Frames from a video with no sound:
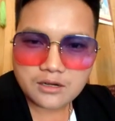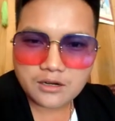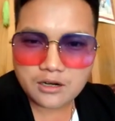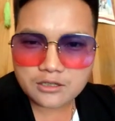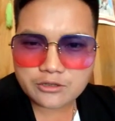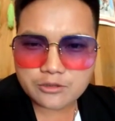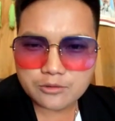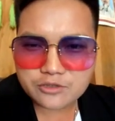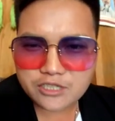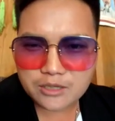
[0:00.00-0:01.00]
ó
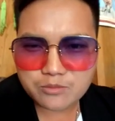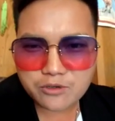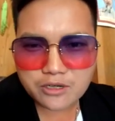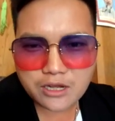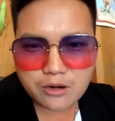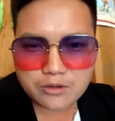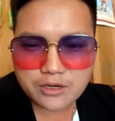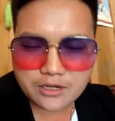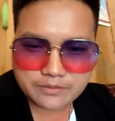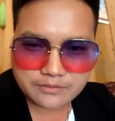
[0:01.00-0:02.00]
tùm chơi mùa lâu nữa
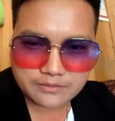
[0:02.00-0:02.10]
này